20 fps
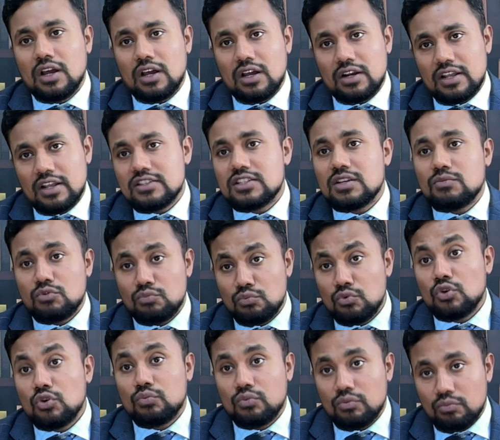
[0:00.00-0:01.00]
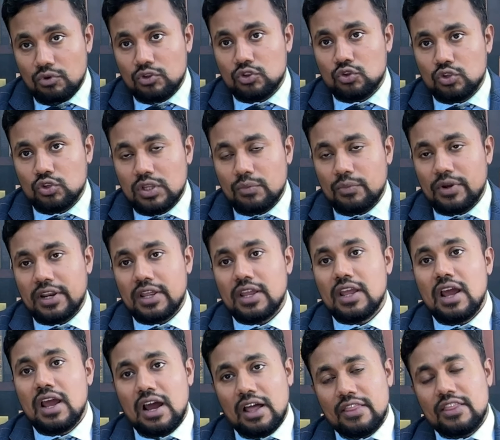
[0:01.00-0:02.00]
নাচ সাপোর্ট ফুল বন্ধ হতে পারে
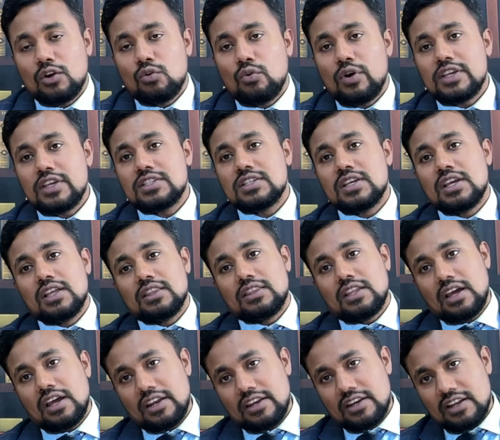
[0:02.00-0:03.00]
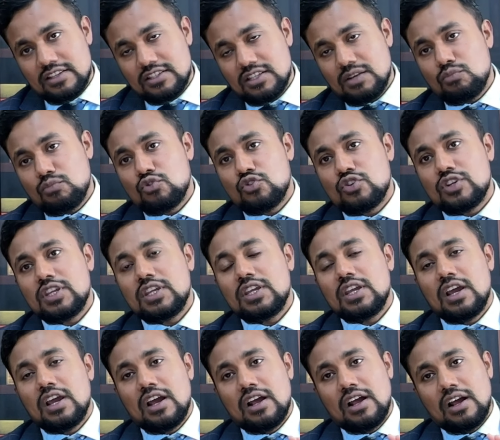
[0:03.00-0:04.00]
আদারওয়াইজ তার এই নাচ সাপোর্টটি
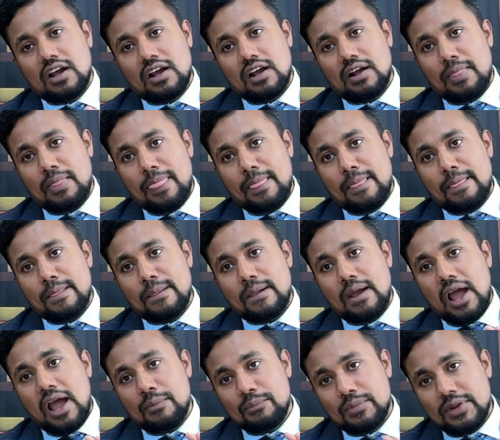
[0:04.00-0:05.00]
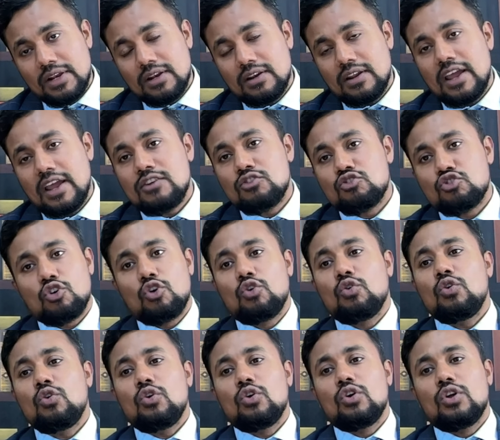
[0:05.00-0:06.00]
আপিল রাইট সহ
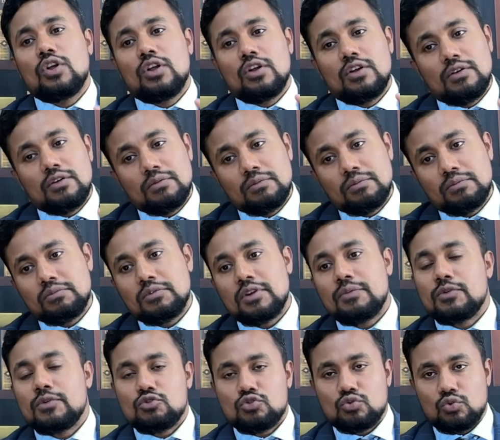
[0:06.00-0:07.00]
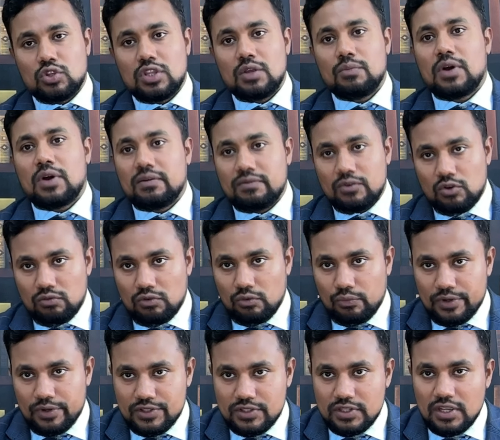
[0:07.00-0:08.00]
রিফিউজ করতে পারবে হোম
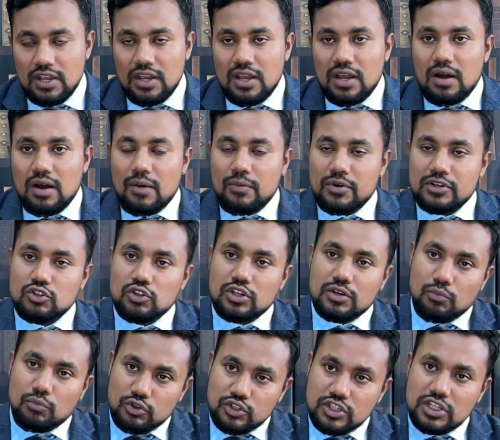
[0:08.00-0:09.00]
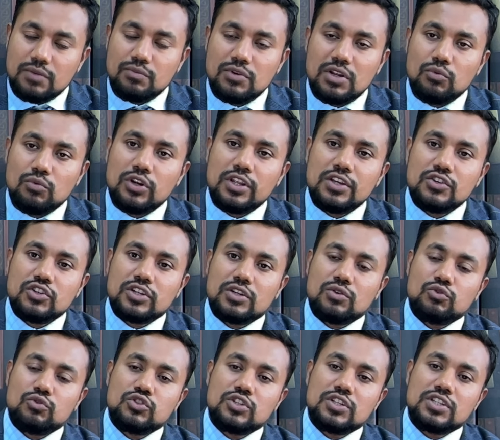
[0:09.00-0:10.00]
অফিস আবার যদি এটা পজিটিভলি বলি সেটা
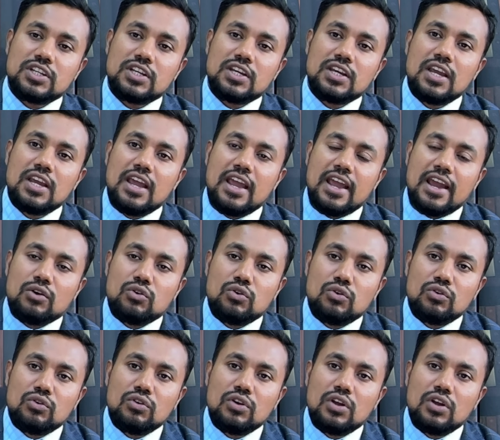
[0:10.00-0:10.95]
হচ্ছে যে এখন